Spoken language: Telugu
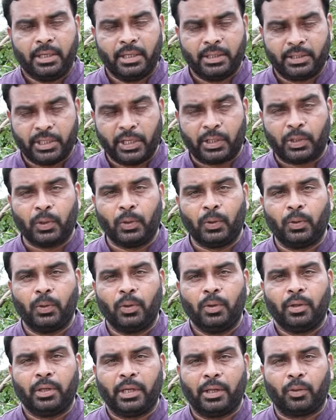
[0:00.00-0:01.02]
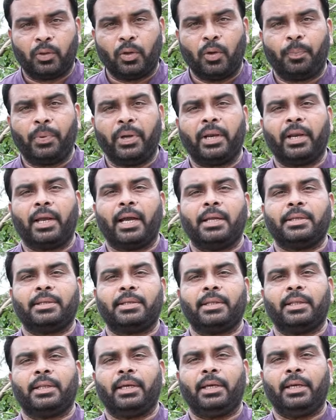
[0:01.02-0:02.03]
ఈ చెట్టు ఎంతో
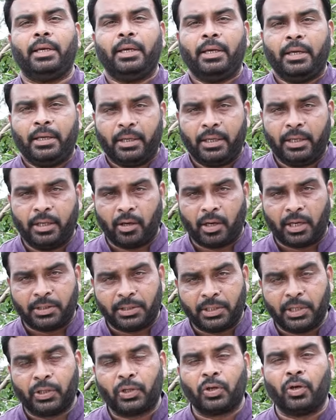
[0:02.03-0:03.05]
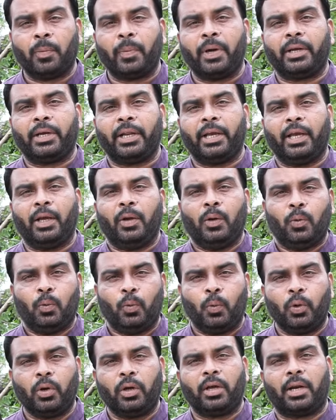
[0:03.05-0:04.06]
పేరుగాంచింది ఈ యొక్క చెట్టును బట్టే
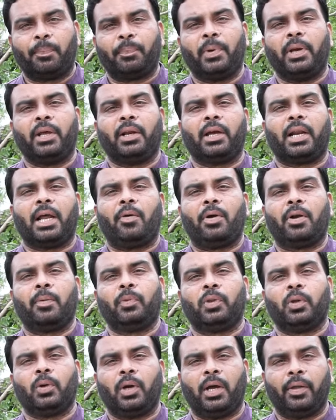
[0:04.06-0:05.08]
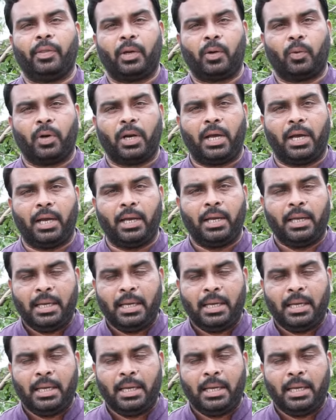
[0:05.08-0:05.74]
ఊరికి పేరుకు రావడంతో అందరూ కూడా